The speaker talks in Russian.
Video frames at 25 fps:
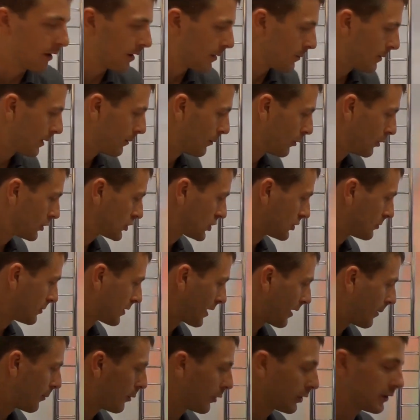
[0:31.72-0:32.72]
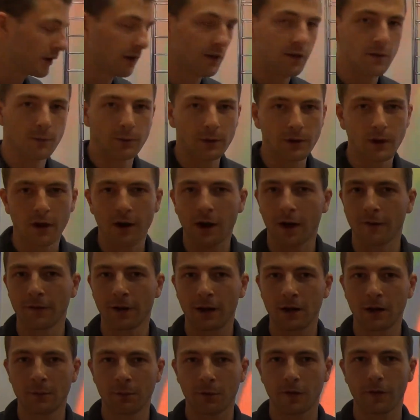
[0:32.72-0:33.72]
мы можем работать с
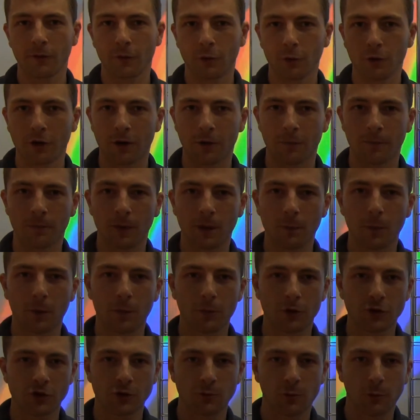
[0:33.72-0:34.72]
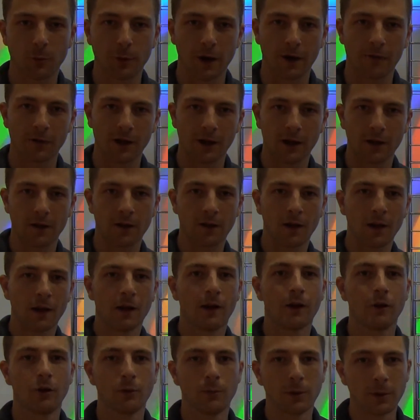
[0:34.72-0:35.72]
многоканальным звуком, мы можем управлять
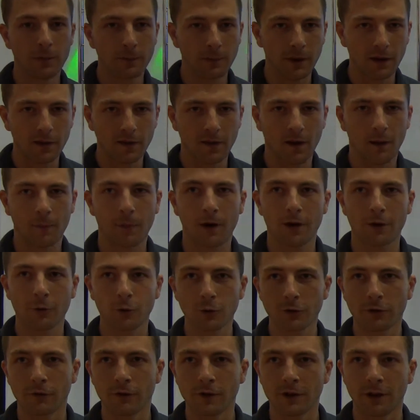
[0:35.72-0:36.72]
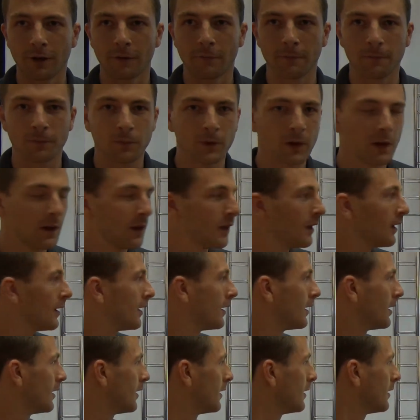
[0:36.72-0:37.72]
любым медиаоборудованием,
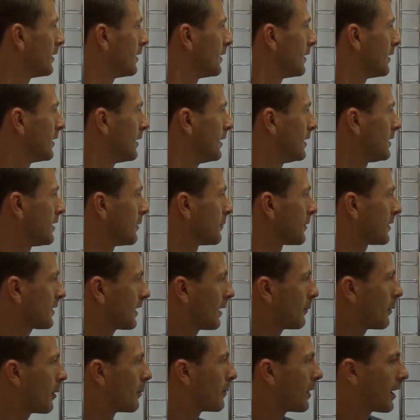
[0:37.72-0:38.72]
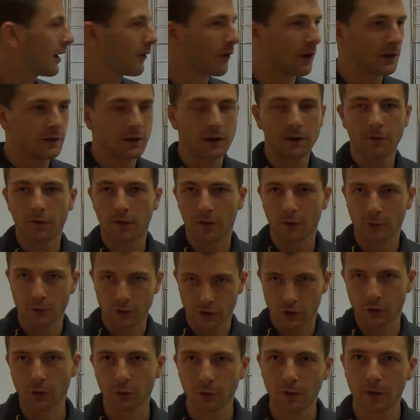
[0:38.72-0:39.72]
тем самым охватить все
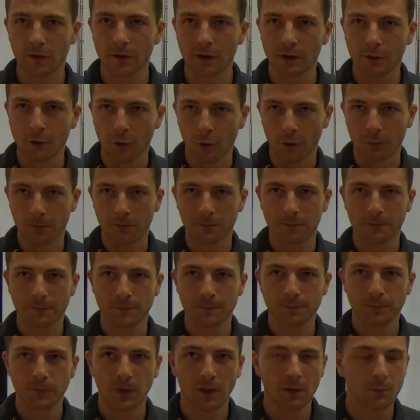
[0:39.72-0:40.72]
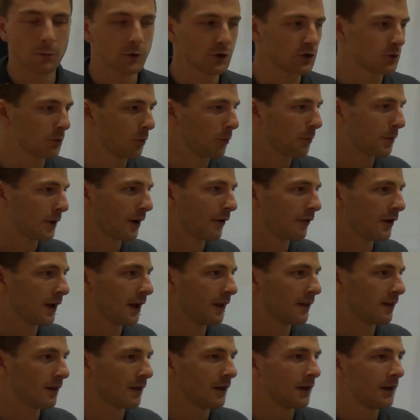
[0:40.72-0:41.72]
шоу целиком. Можем
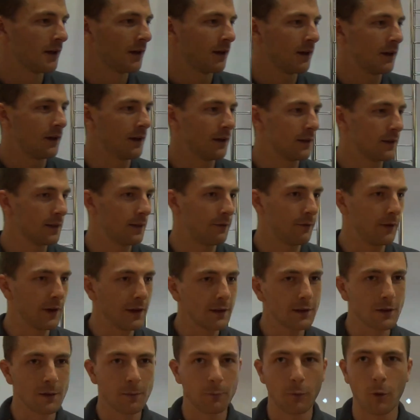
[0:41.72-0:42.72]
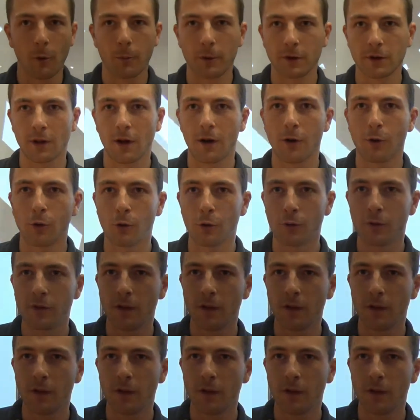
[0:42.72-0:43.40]
управлять и светом по протоколу